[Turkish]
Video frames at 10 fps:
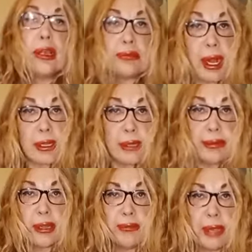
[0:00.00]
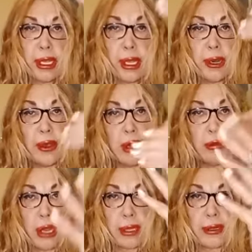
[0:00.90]
Baktım Nedim Bey geliyor
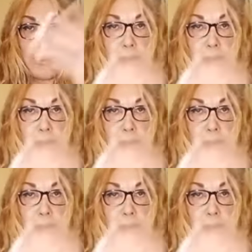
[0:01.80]
avukat.